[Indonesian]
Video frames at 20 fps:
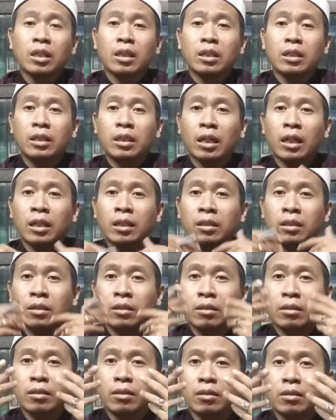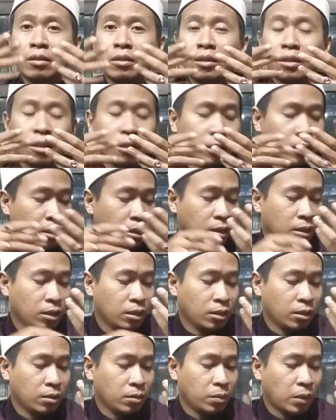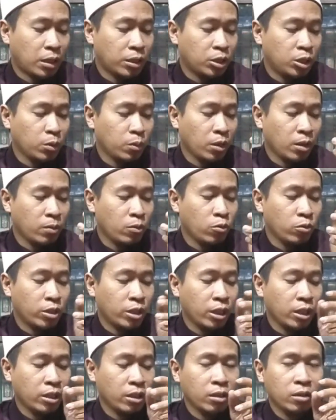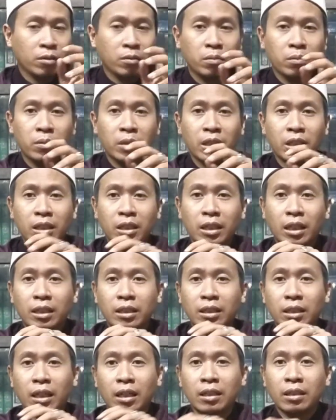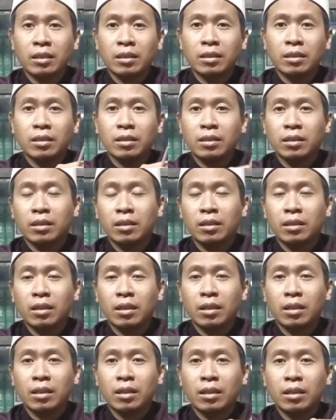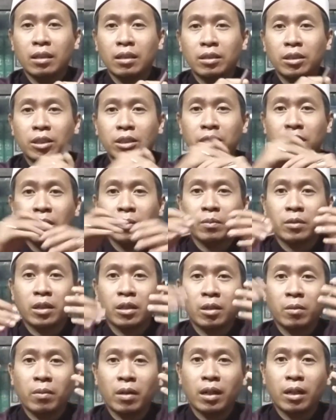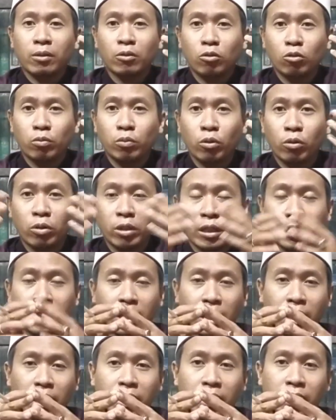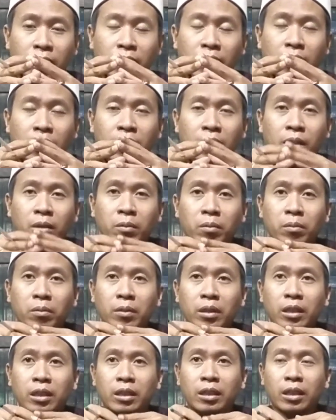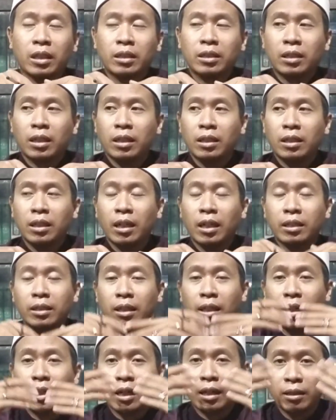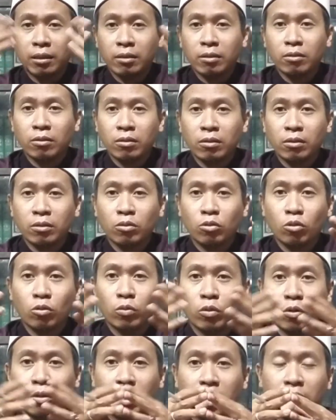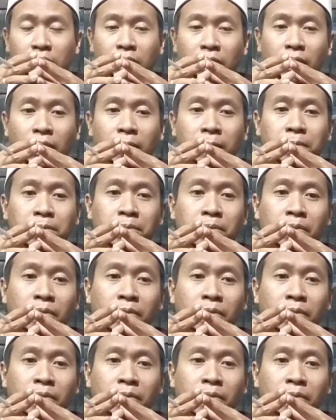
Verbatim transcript: dan semaksimal mungkin meningkatkan uh, sistem kekebalan tubuh kita, meningkatkan daya tahan tubuh kita